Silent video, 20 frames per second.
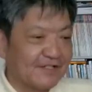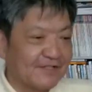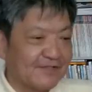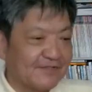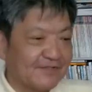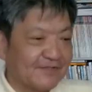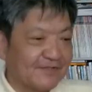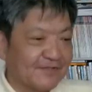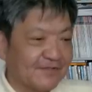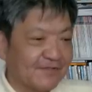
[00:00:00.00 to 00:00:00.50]

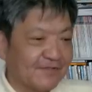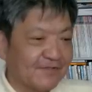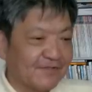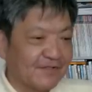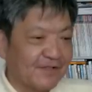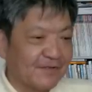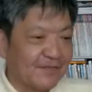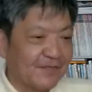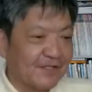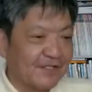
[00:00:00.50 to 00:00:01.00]
中国
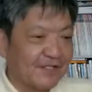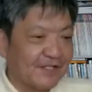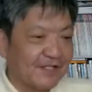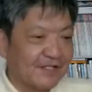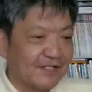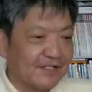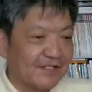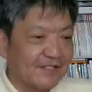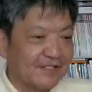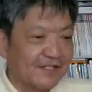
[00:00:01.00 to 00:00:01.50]
国営メディア
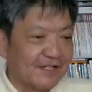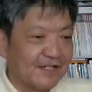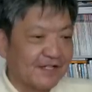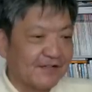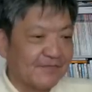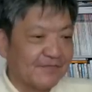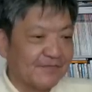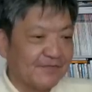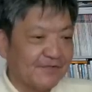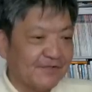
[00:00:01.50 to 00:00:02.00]
でさ
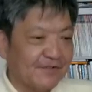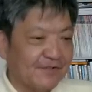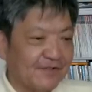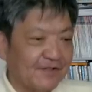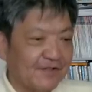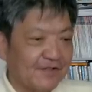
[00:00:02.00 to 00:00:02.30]
えも